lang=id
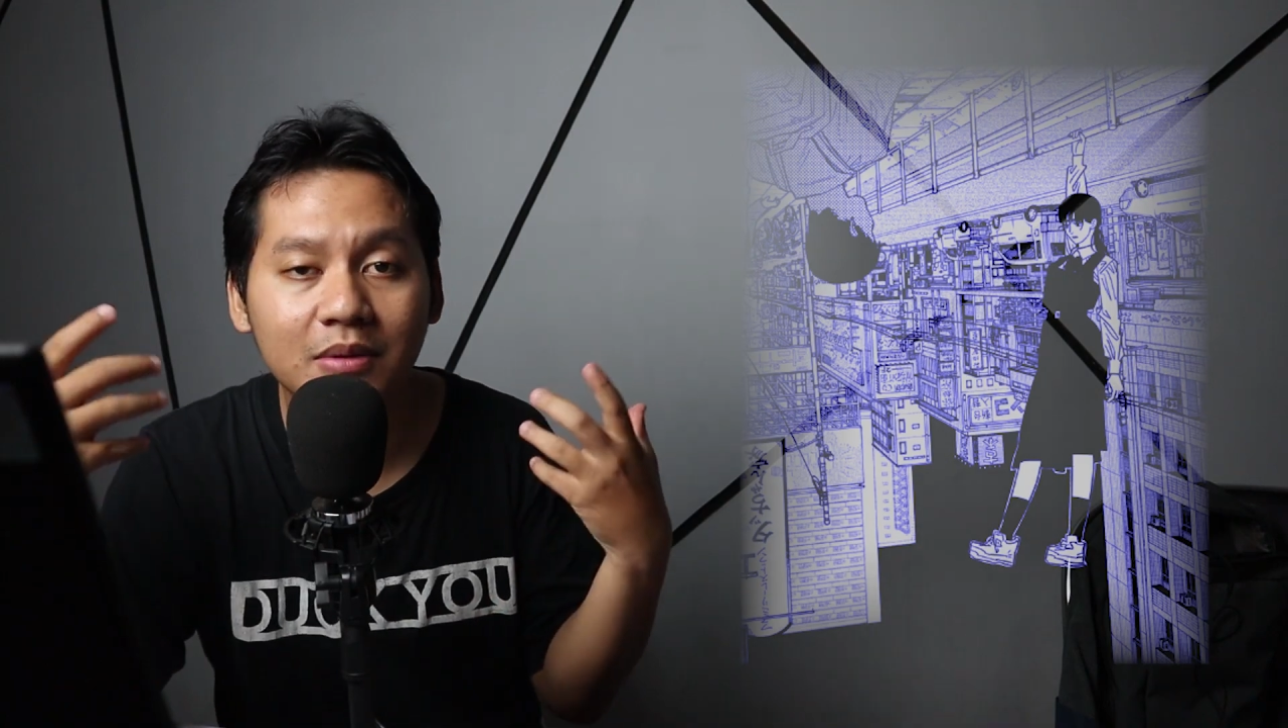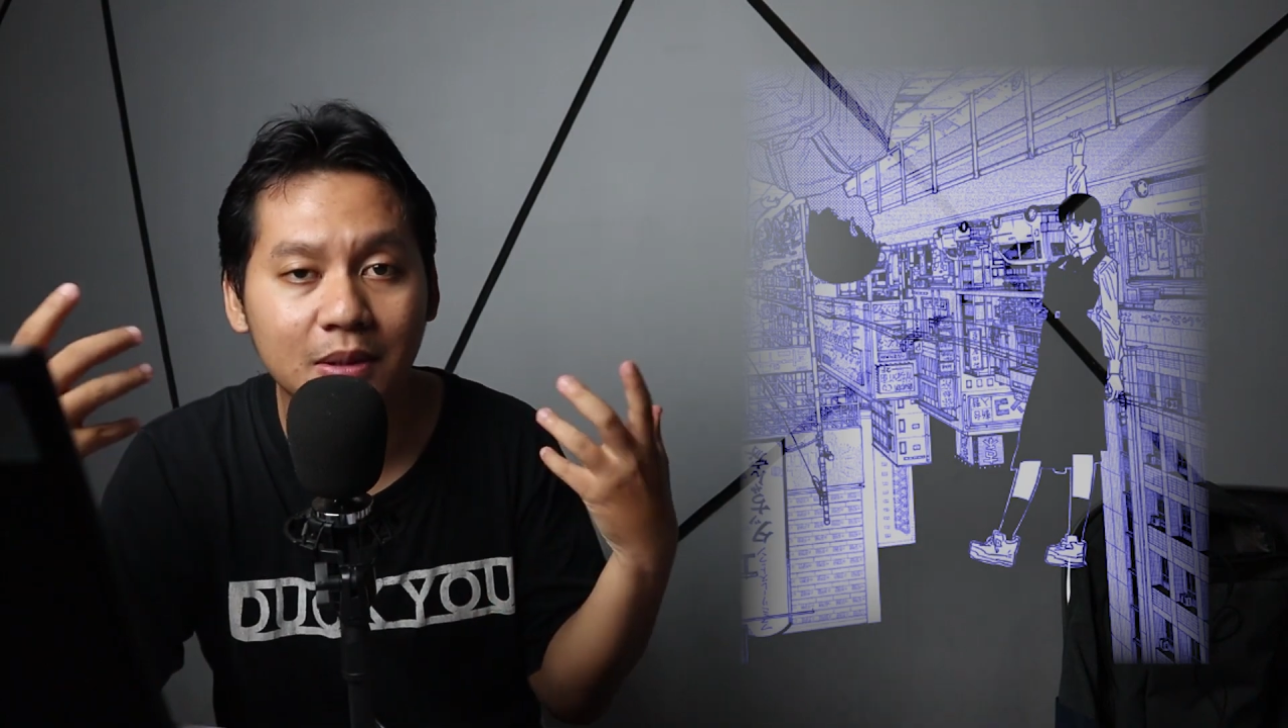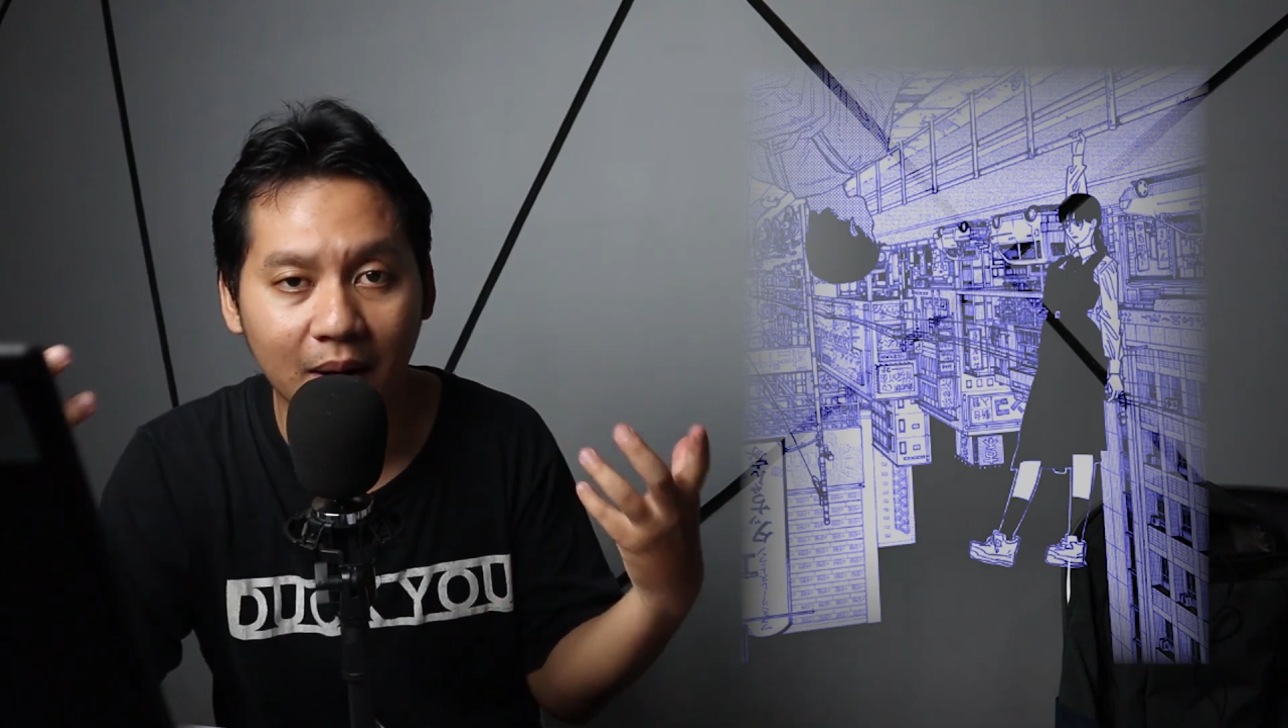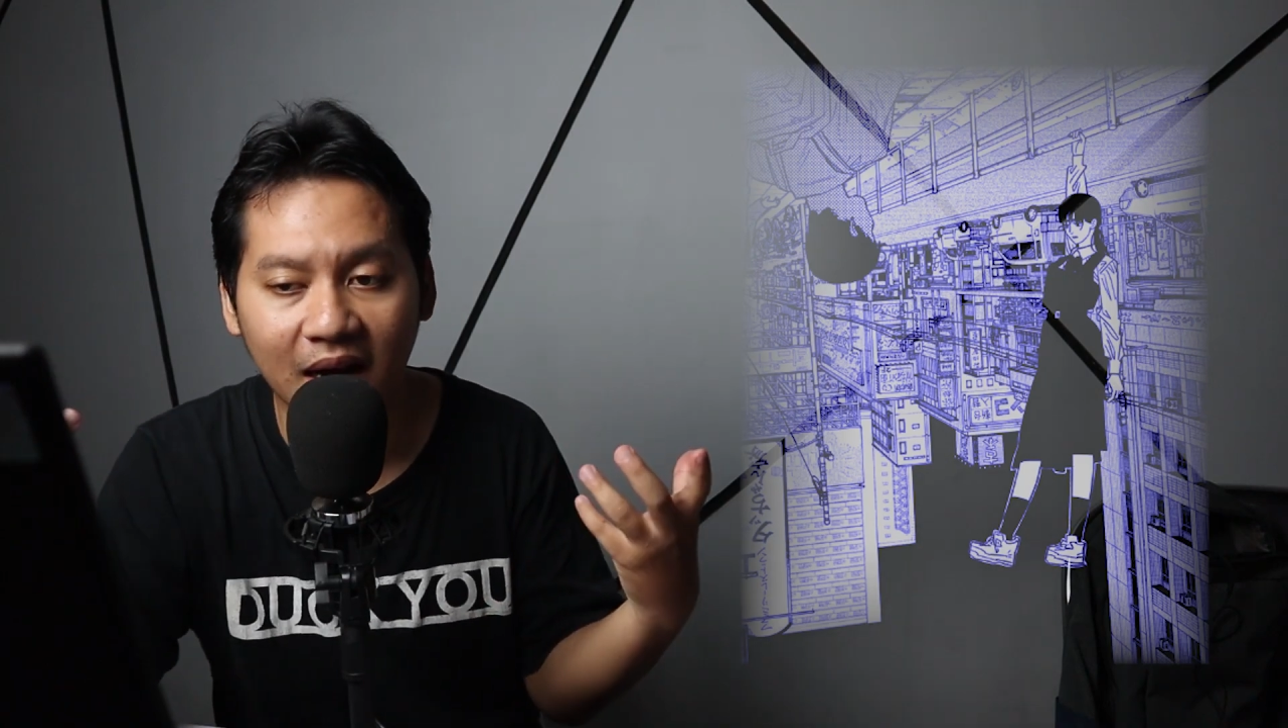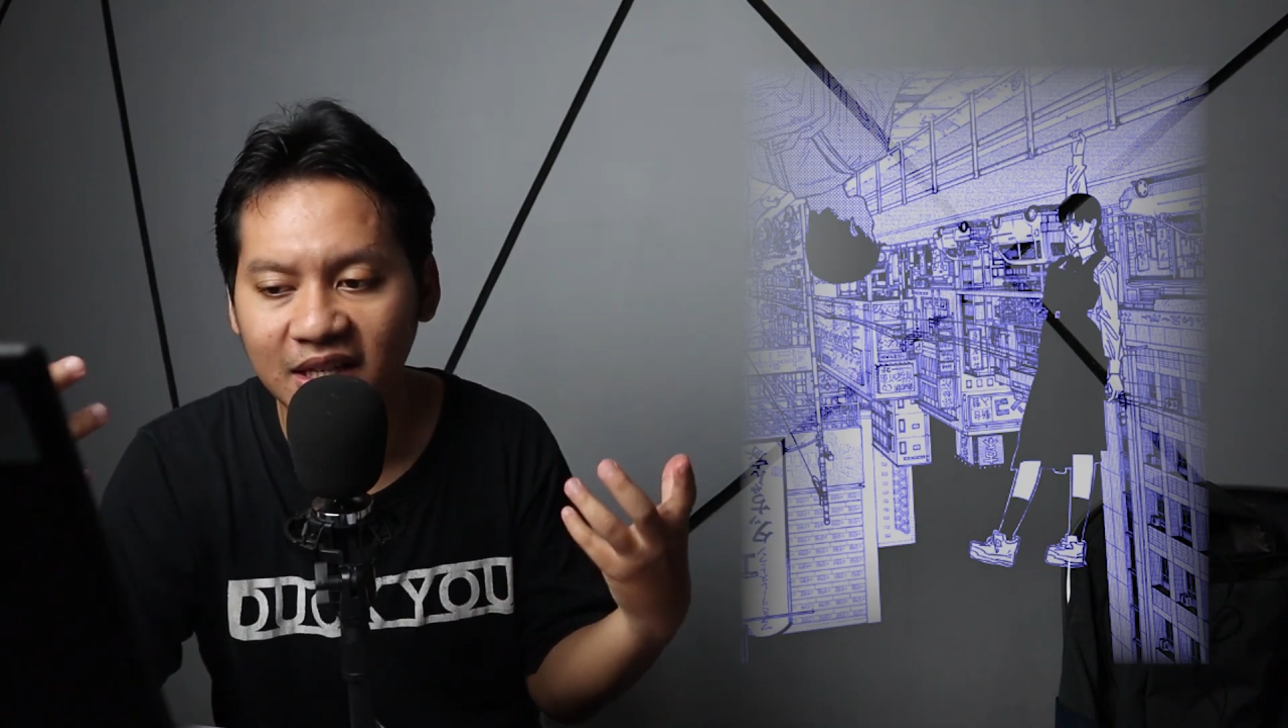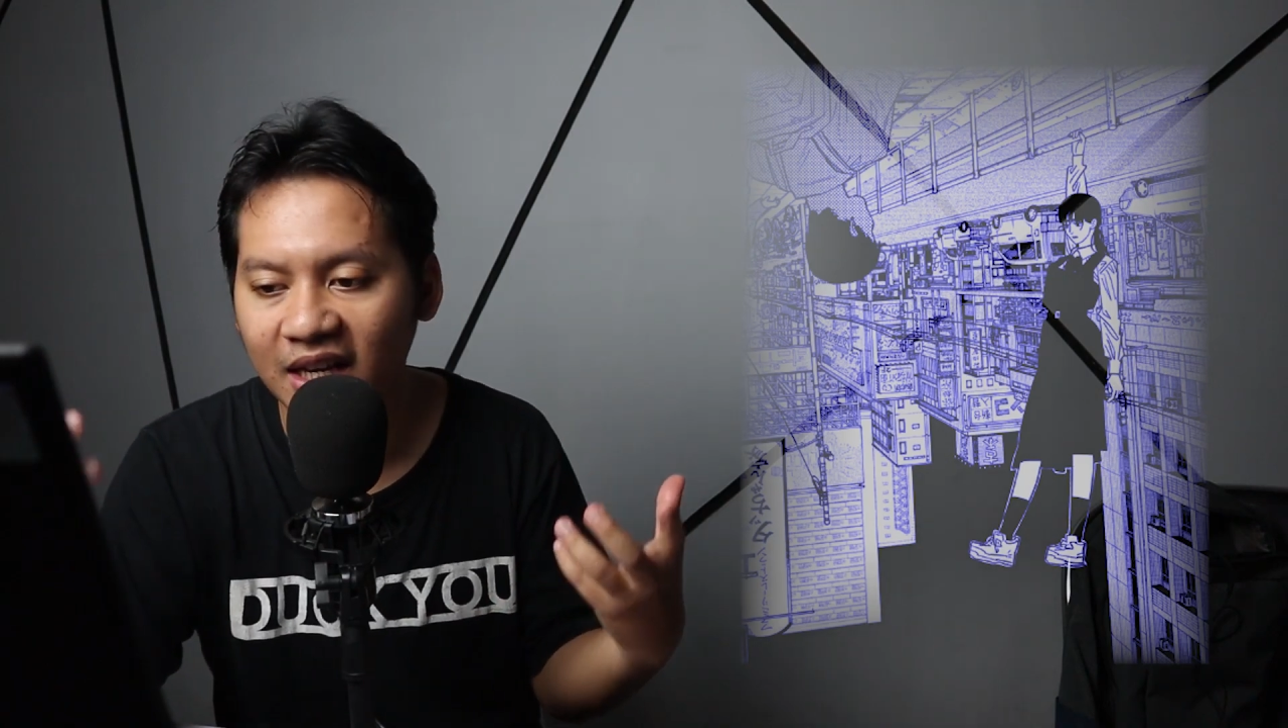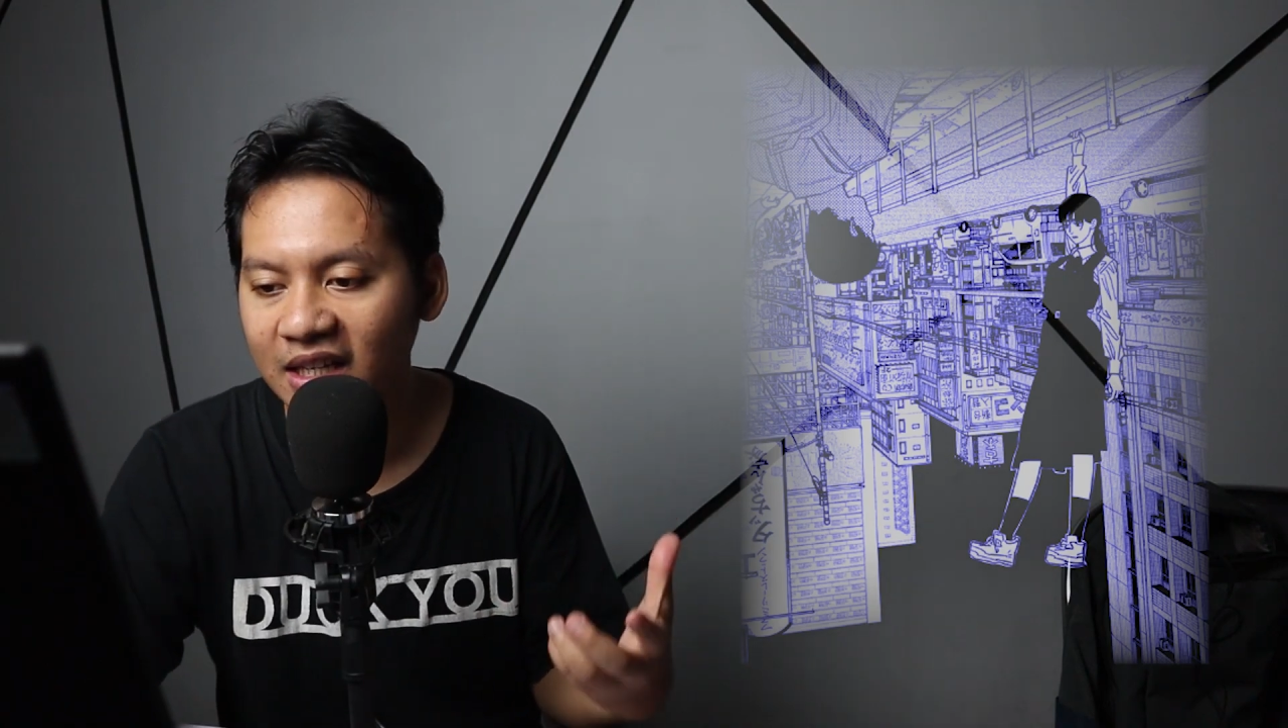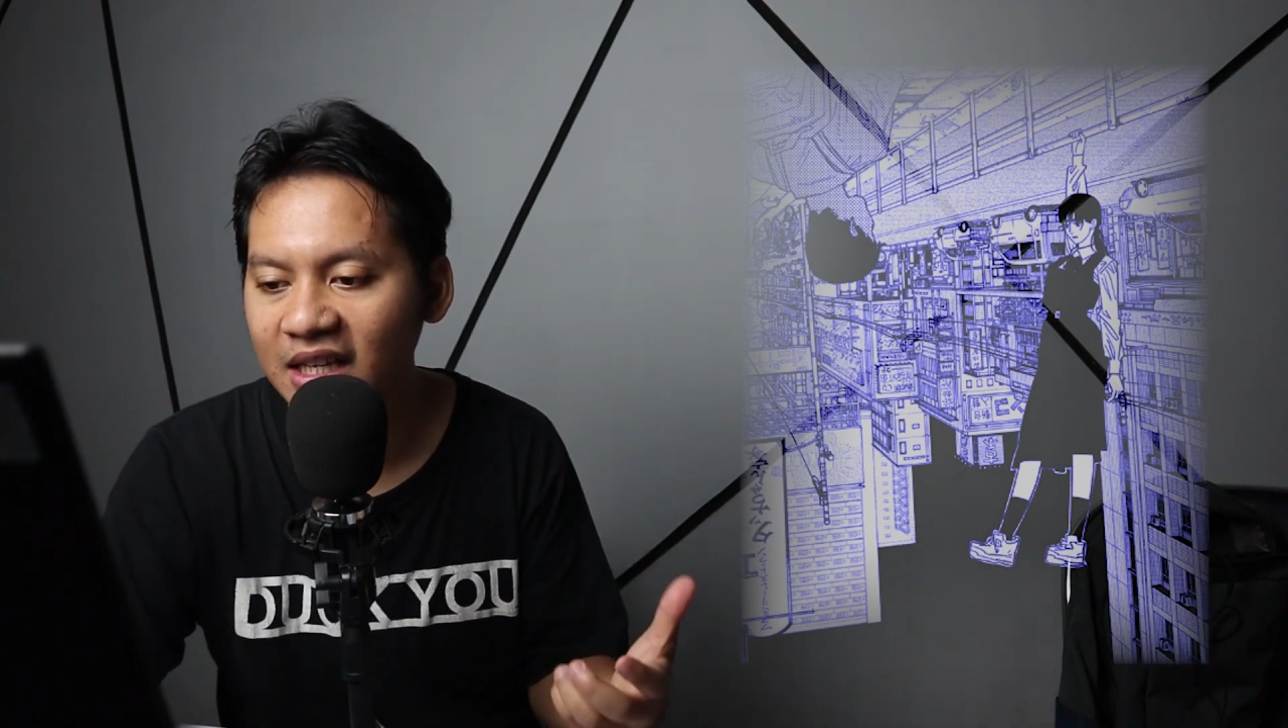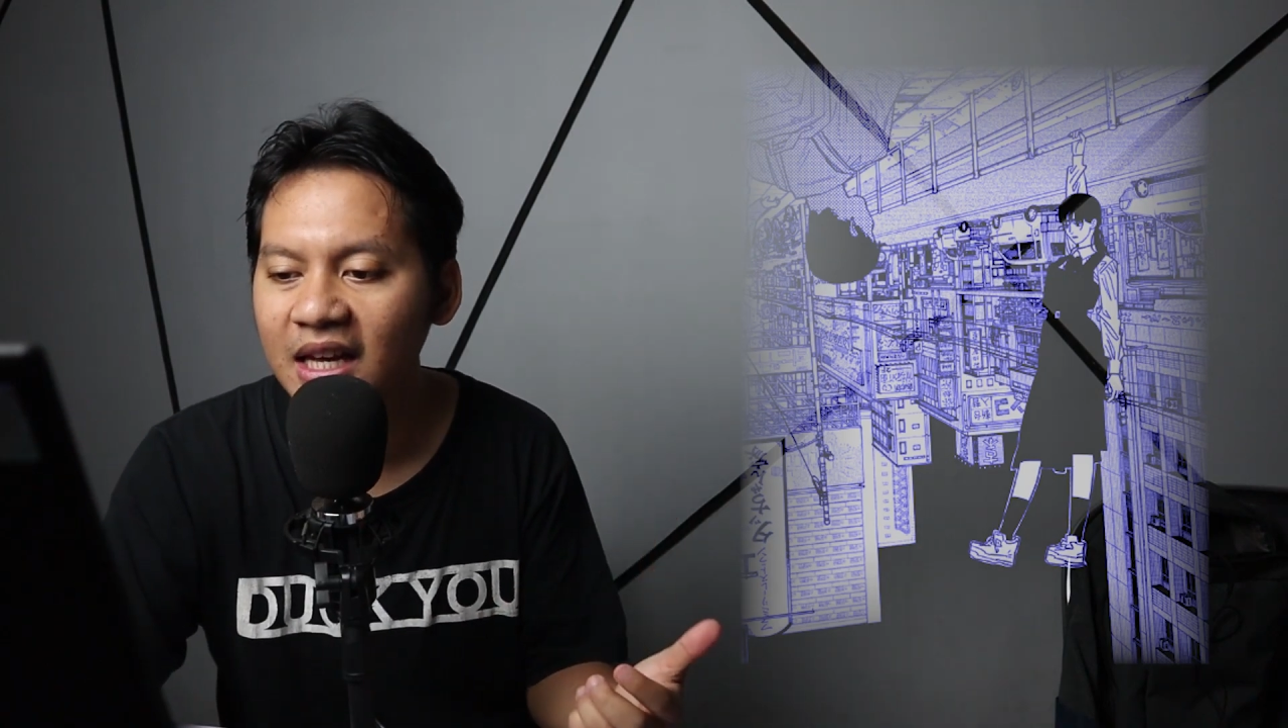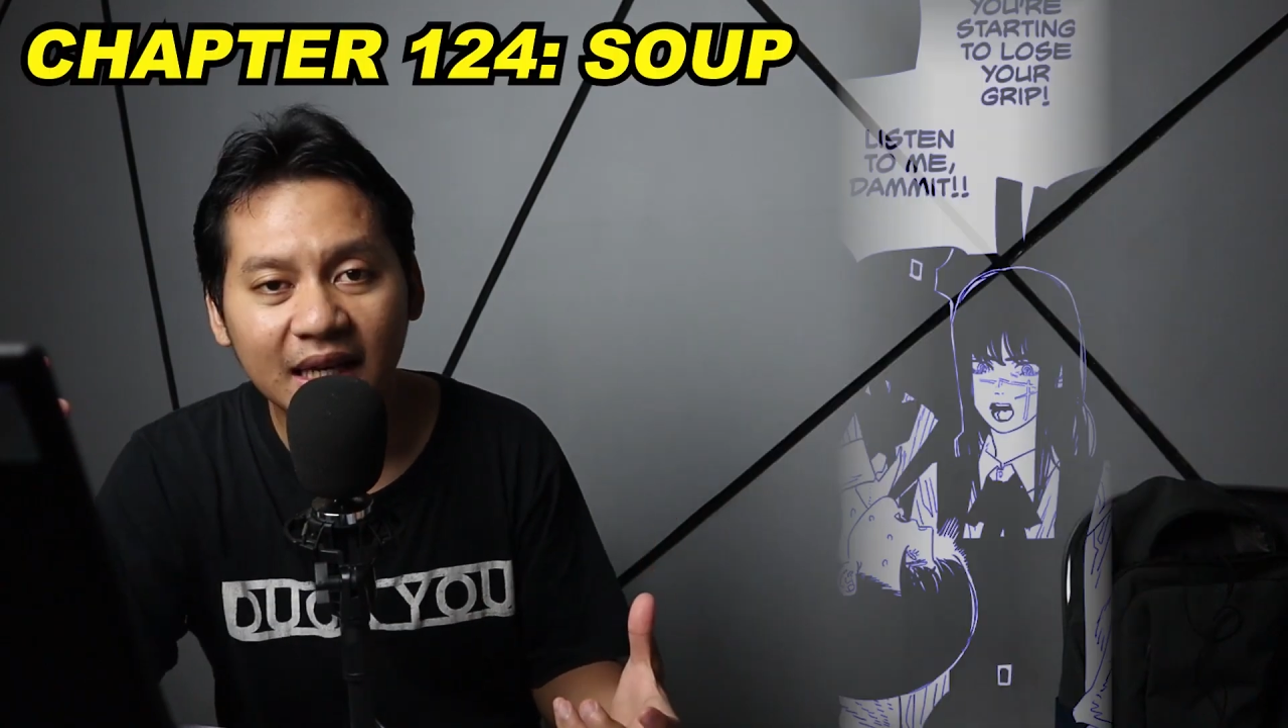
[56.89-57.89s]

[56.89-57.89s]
jebakannya ini,